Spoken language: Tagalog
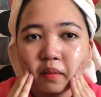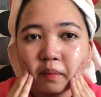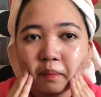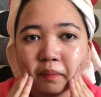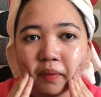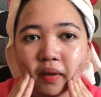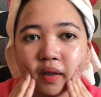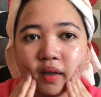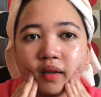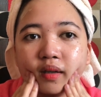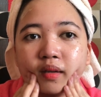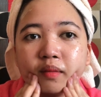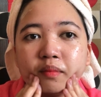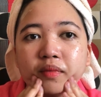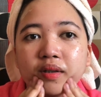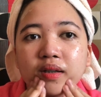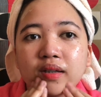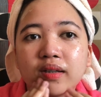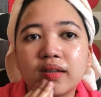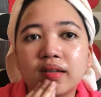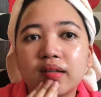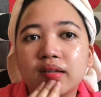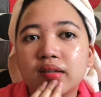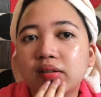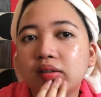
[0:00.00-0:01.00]
parang
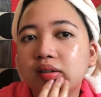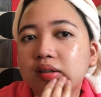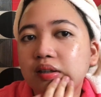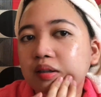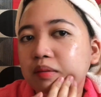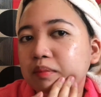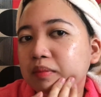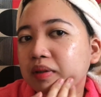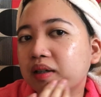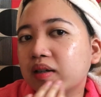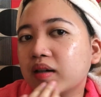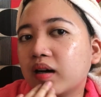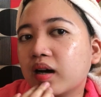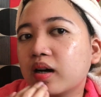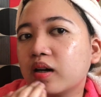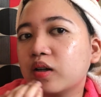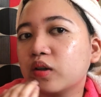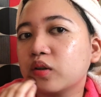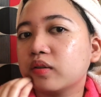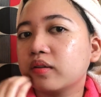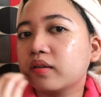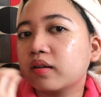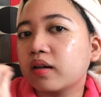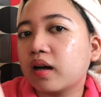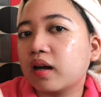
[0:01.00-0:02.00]
magiging,
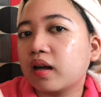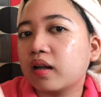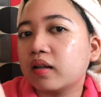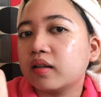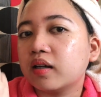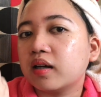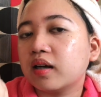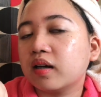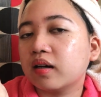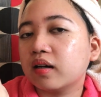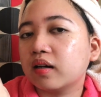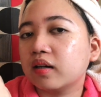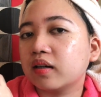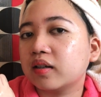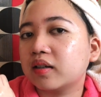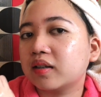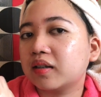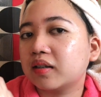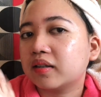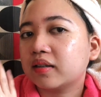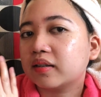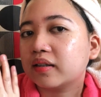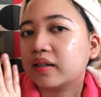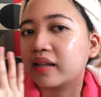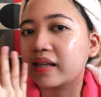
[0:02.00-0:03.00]
magkakaroon ka ng
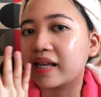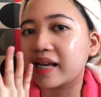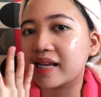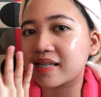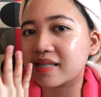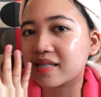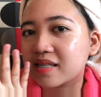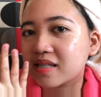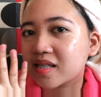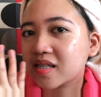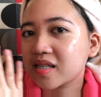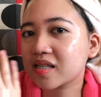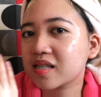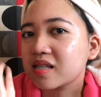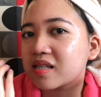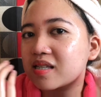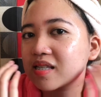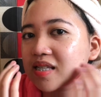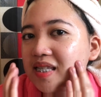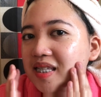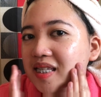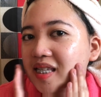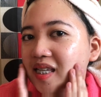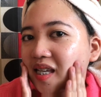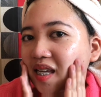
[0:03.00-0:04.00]
glass
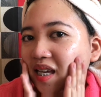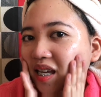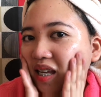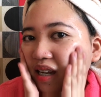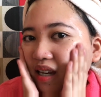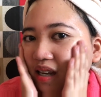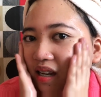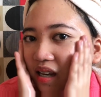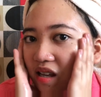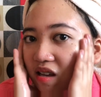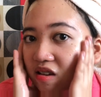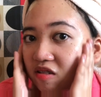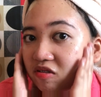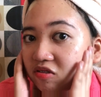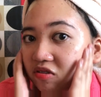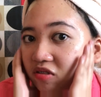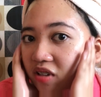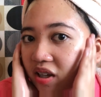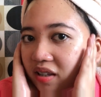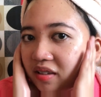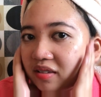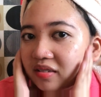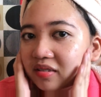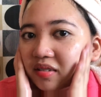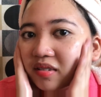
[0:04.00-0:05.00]
skin effect